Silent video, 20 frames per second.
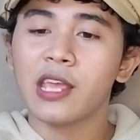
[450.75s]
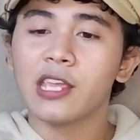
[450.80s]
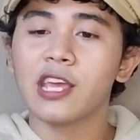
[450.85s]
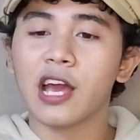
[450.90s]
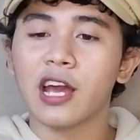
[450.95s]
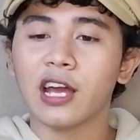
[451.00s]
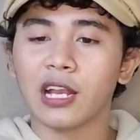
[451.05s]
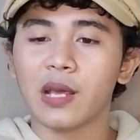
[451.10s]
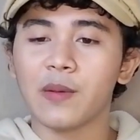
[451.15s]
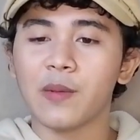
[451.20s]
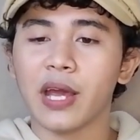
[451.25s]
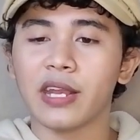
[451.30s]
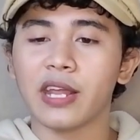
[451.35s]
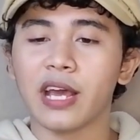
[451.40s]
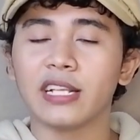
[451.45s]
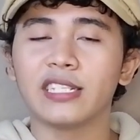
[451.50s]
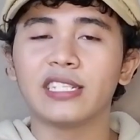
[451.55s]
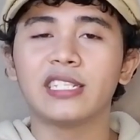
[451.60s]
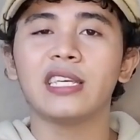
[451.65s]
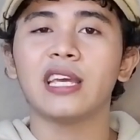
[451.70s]
yang kelima
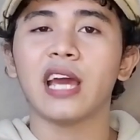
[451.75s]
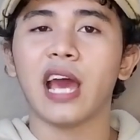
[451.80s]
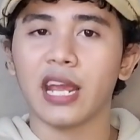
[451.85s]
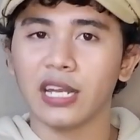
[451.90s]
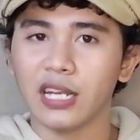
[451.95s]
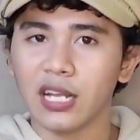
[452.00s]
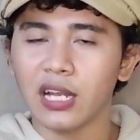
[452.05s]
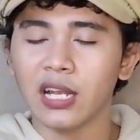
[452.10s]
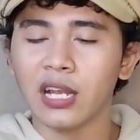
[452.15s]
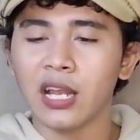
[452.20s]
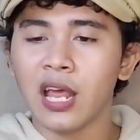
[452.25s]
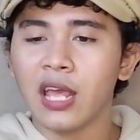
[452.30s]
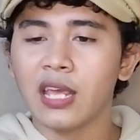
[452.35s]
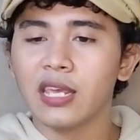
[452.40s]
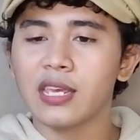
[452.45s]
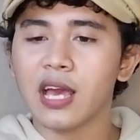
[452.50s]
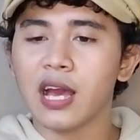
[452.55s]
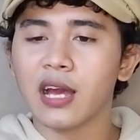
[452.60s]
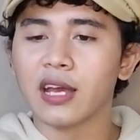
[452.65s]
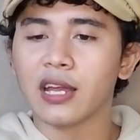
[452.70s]
ada G Idol,
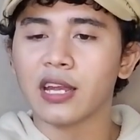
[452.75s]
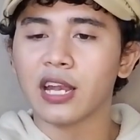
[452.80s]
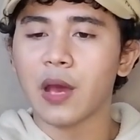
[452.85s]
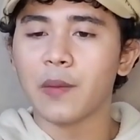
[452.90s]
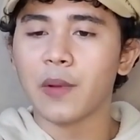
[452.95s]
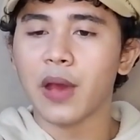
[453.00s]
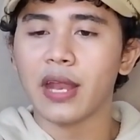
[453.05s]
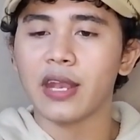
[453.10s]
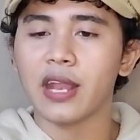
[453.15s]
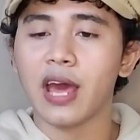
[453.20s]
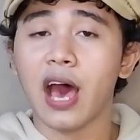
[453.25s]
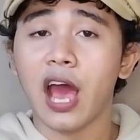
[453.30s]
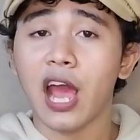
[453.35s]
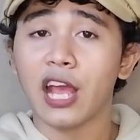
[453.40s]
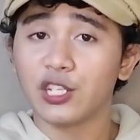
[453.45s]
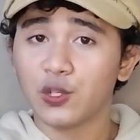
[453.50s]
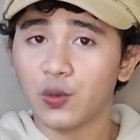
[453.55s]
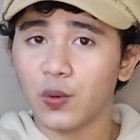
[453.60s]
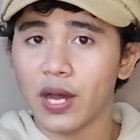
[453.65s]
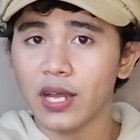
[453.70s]
yang keenam ada
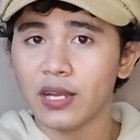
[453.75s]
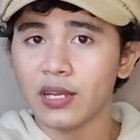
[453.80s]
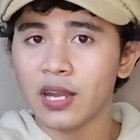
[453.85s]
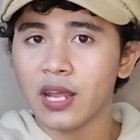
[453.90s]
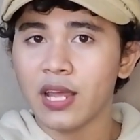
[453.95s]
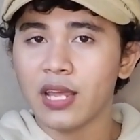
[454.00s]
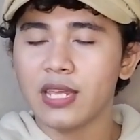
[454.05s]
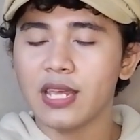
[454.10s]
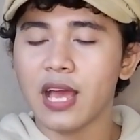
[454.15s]
IJUAN,